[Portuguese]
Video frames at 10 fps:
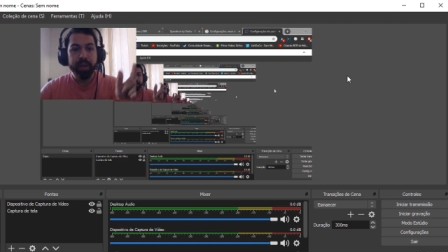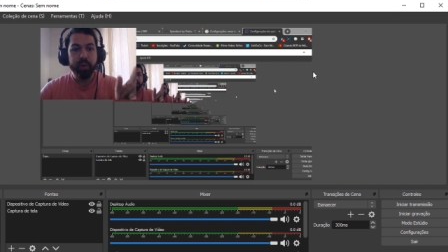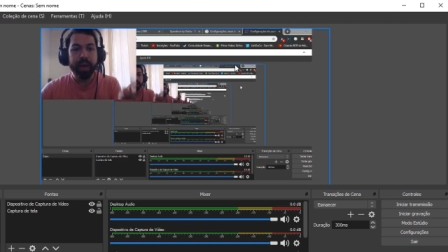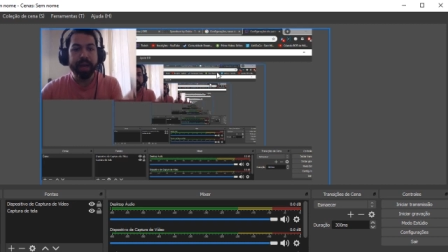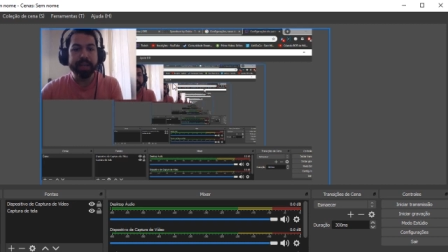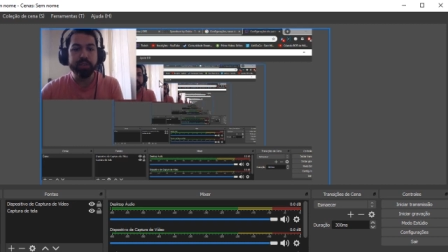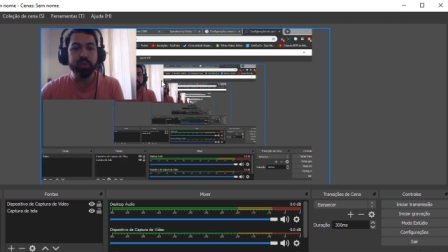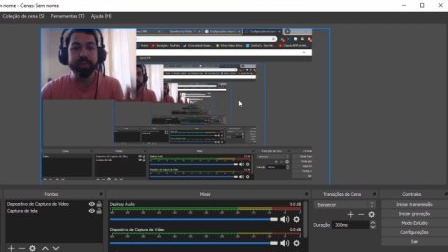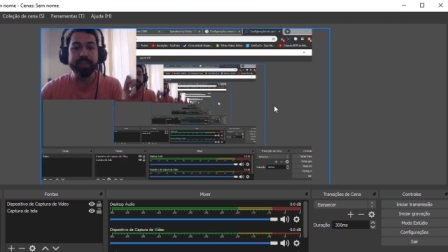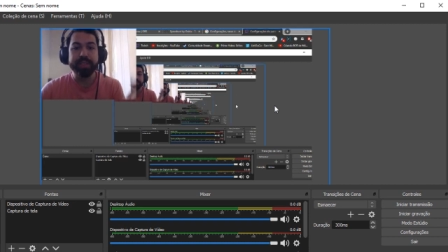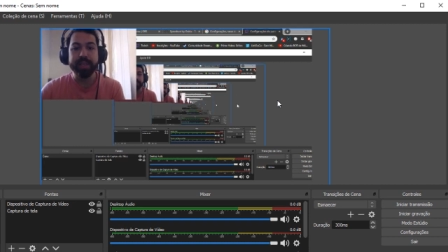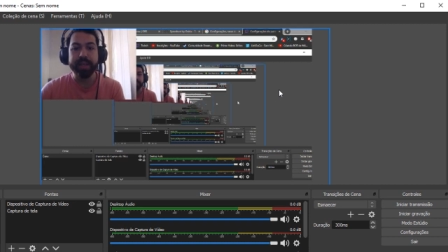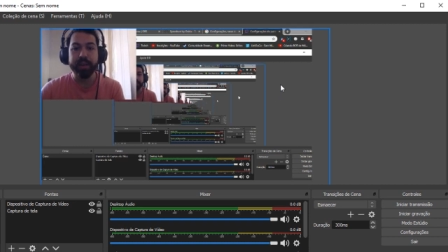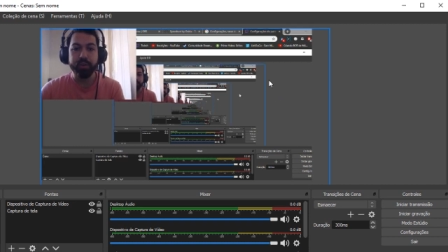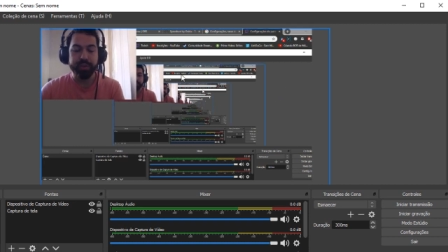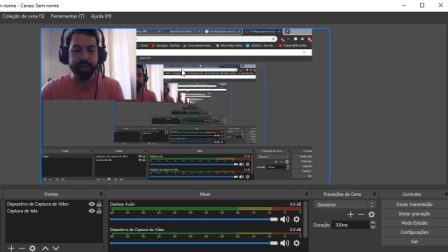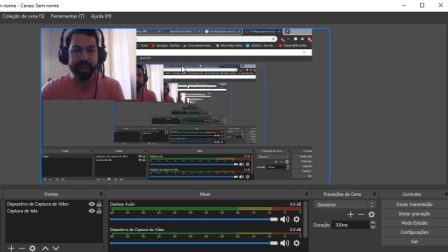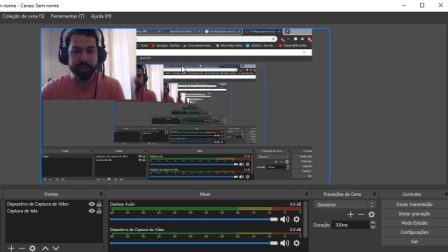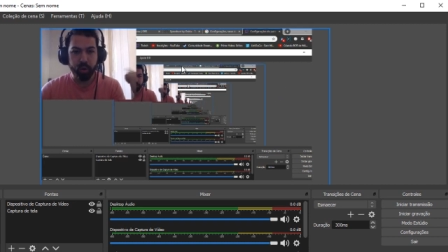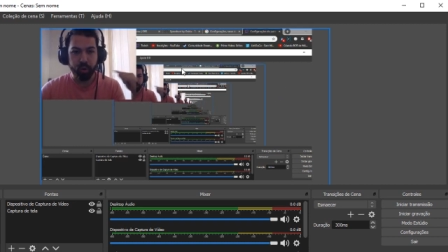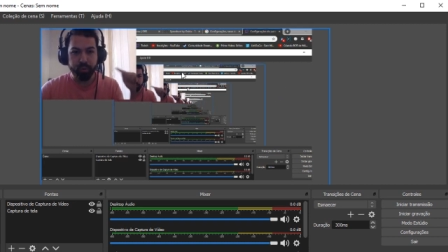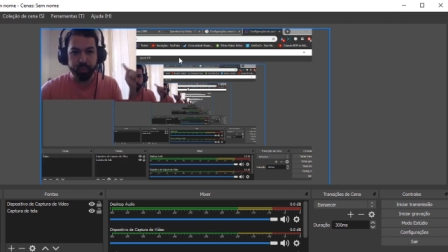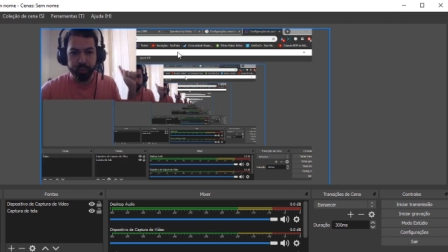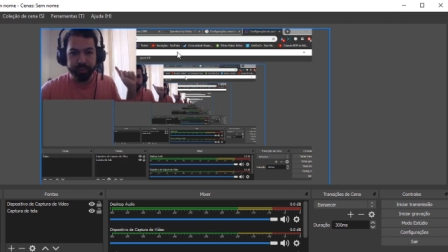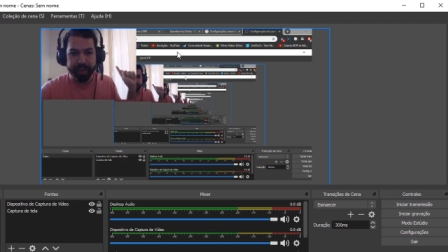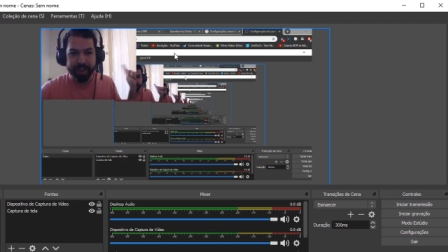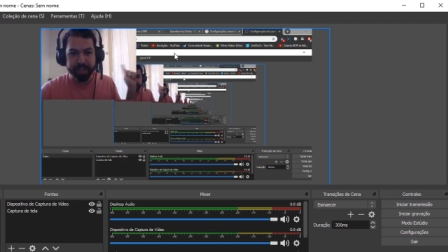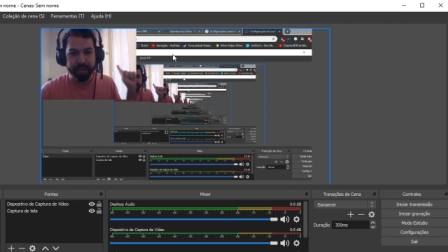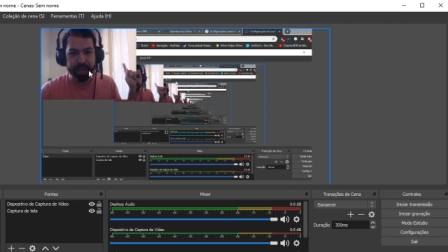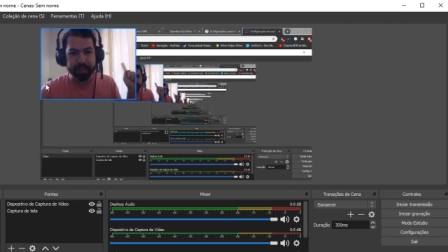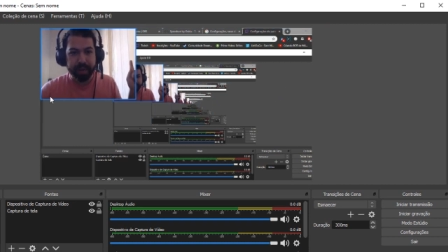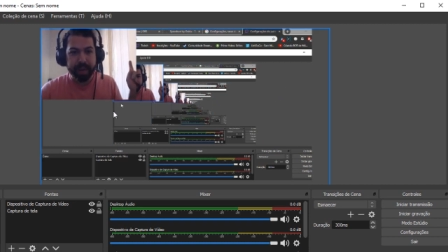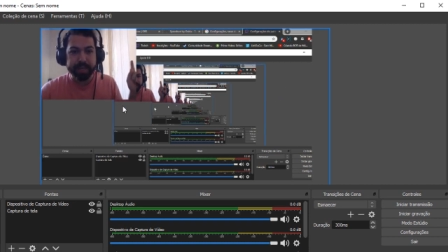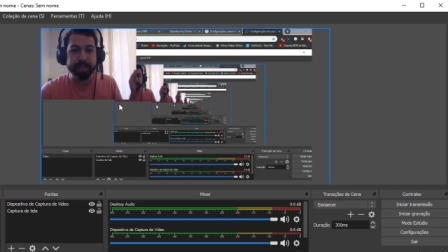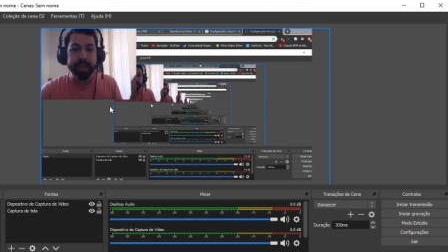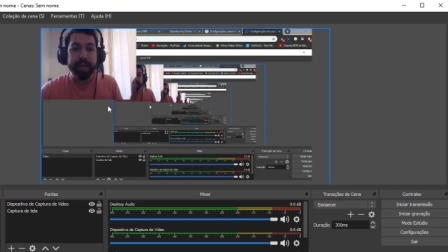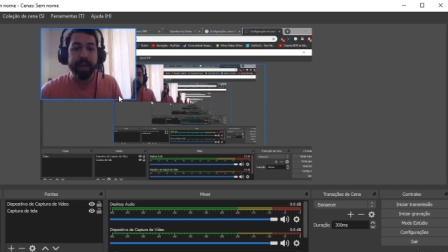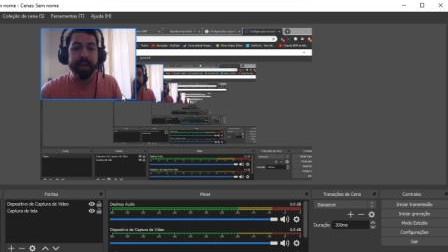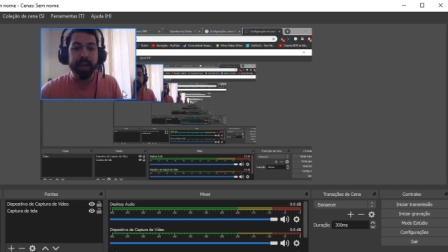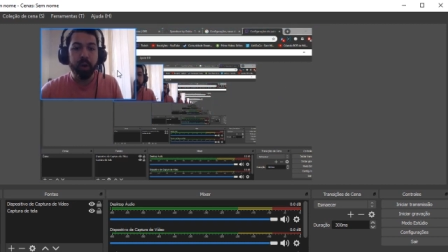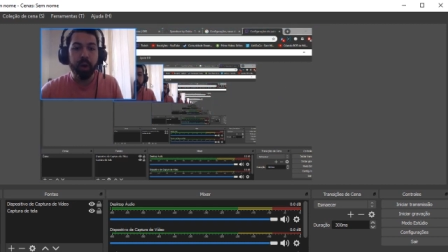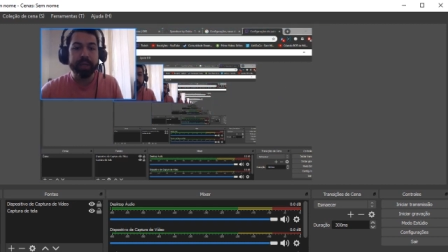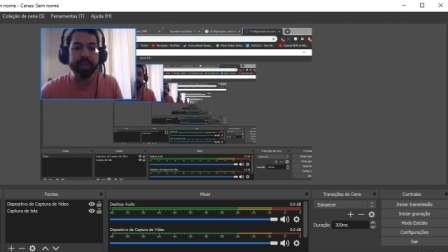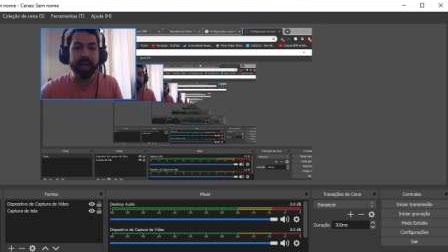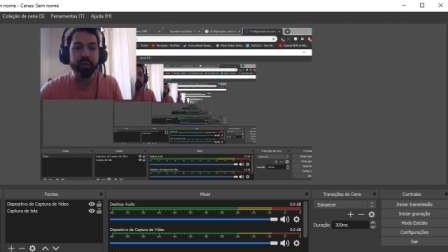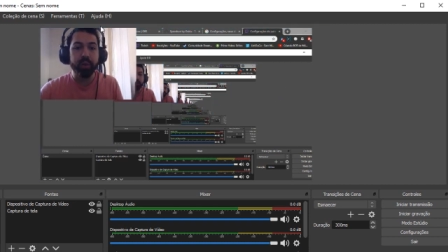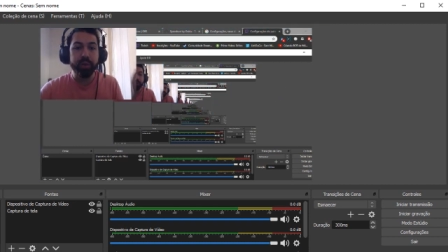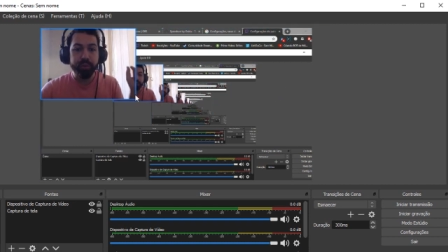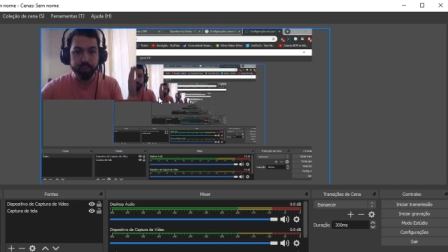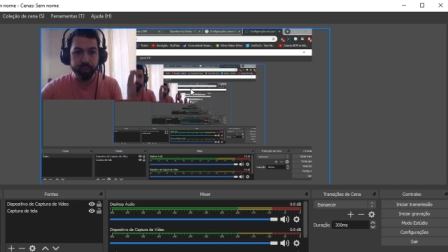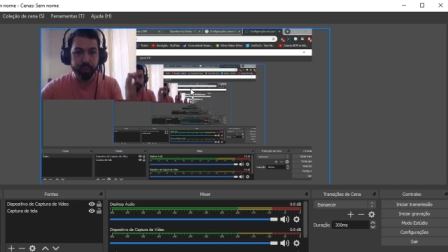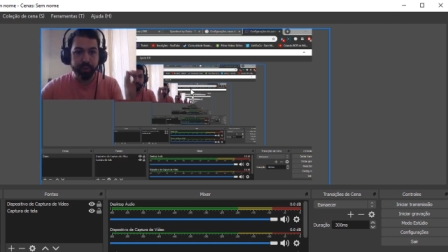caso, se eu tivesse com o fundo verde aqui atrás, ele ia cortar todo o fundo e